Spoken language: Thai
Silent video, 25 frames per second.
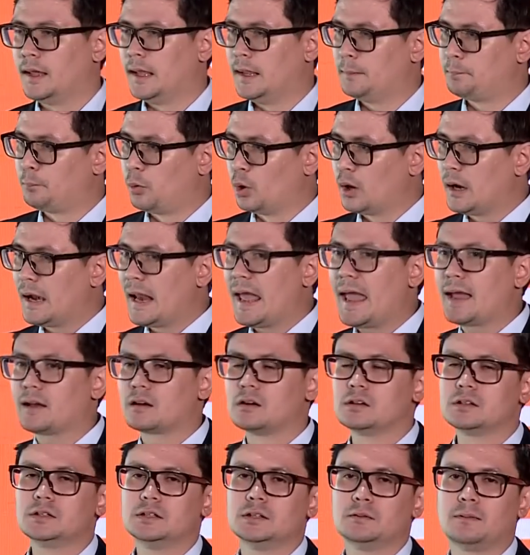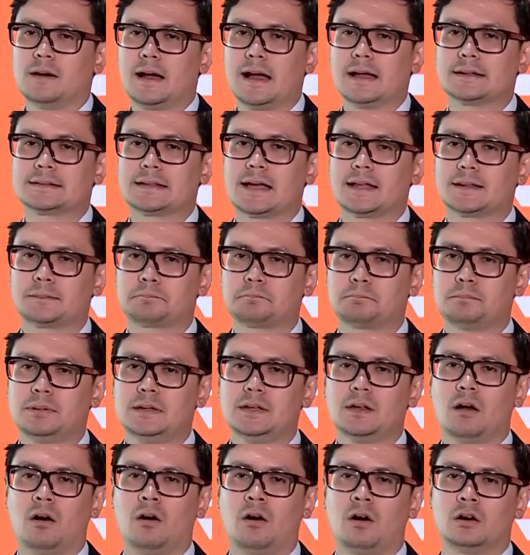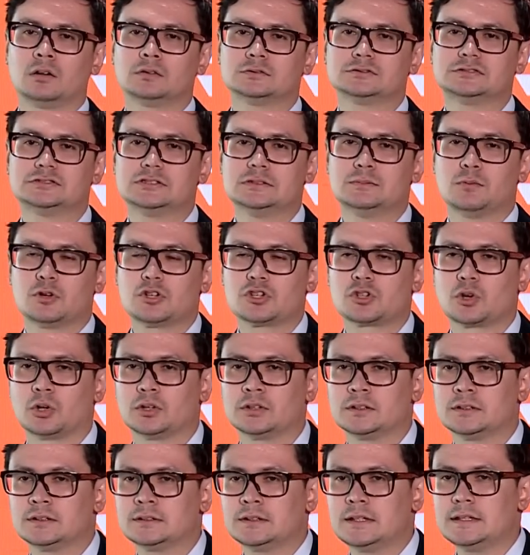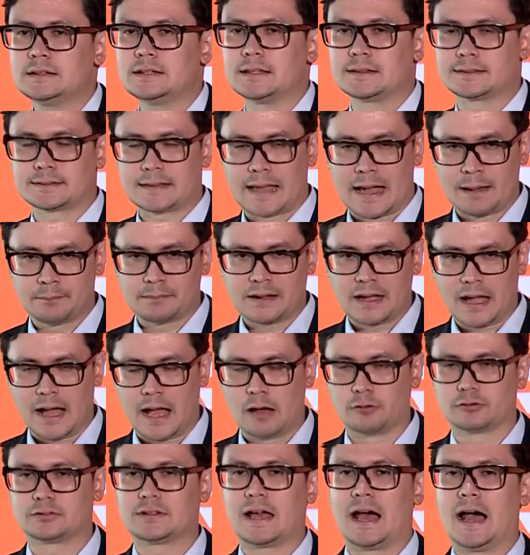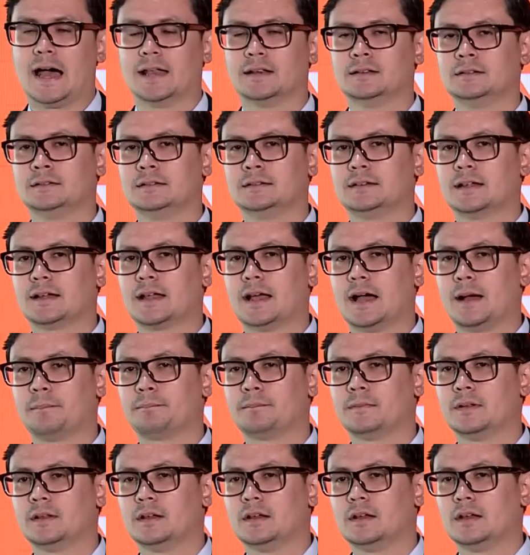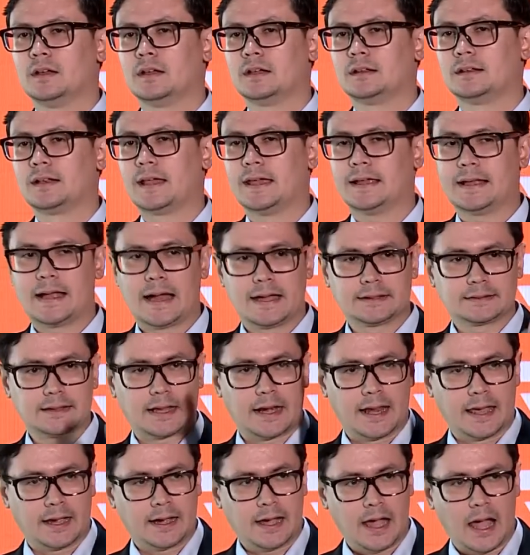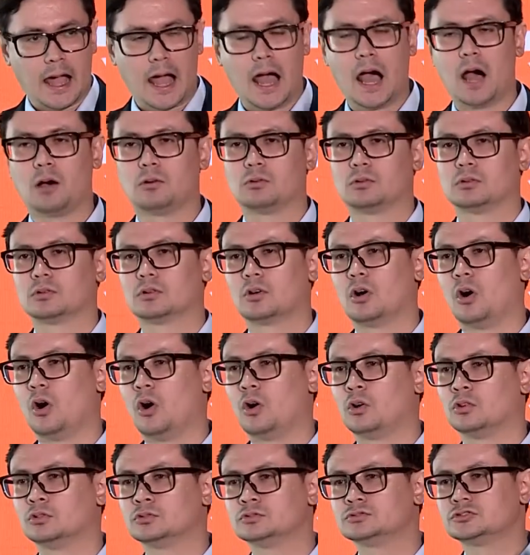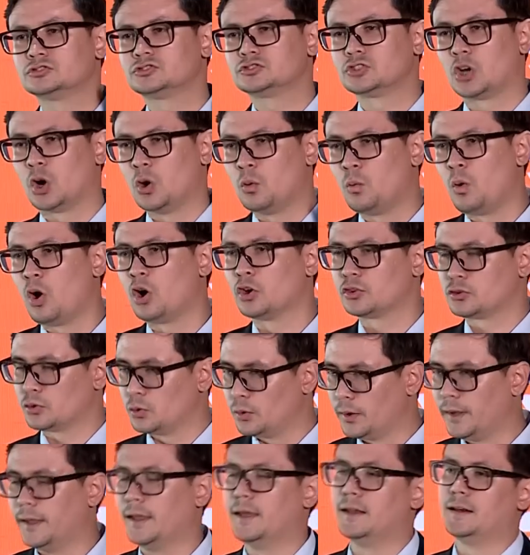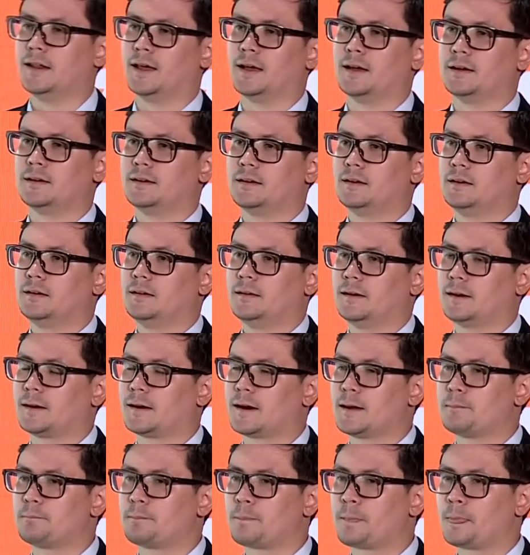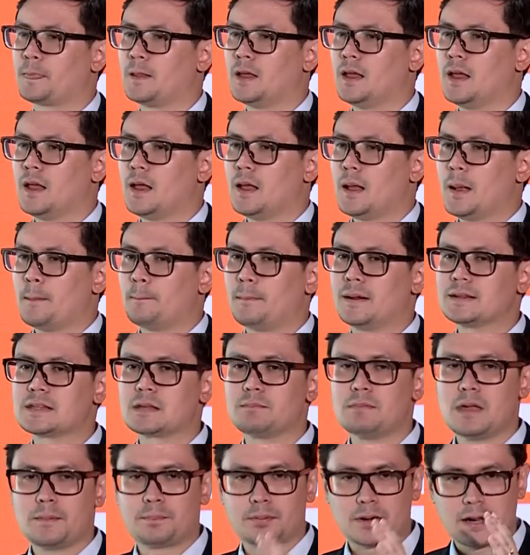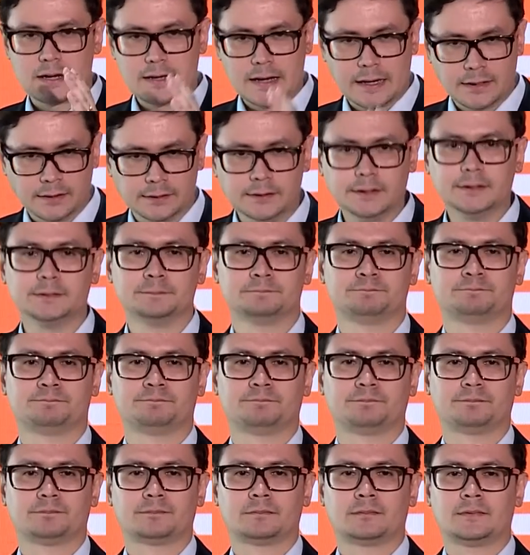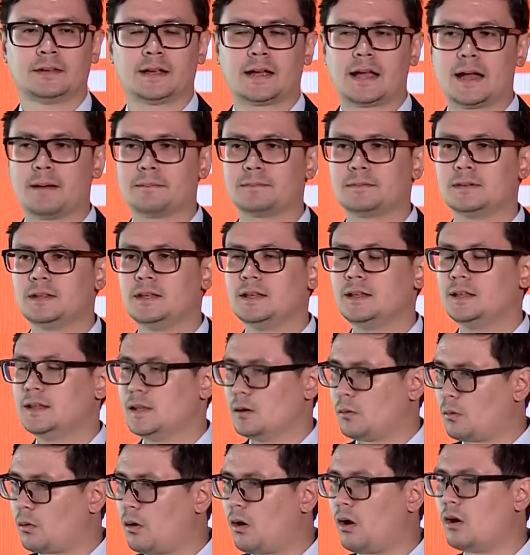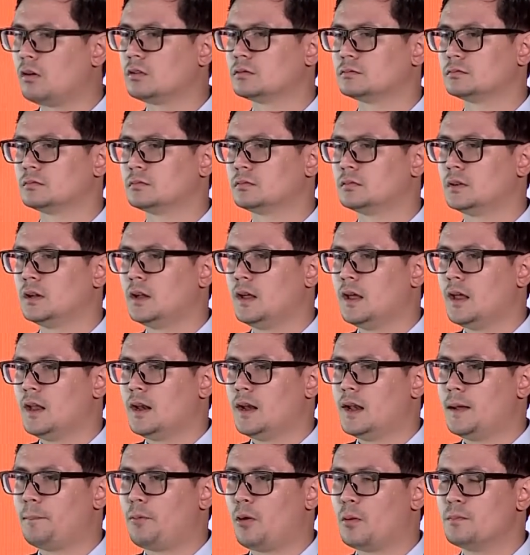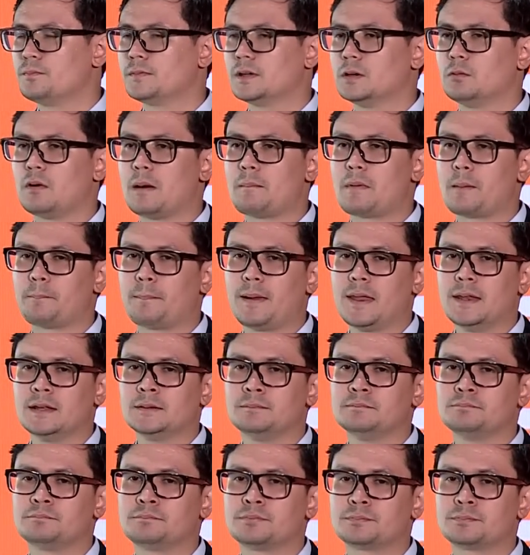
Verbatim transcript: เหตุผลแรกก็คือว่าถ้าพี่น้องสื่อมวลชนที่ติดตามข่าวสารนะครับ ในการถแถลงข่าวของสอวทรงเอเนี่ยนะครับ มันจะมีประเด็นหนึ่งนะครับที่เกี่ยวข้อง และผมถือว่ามันเป็น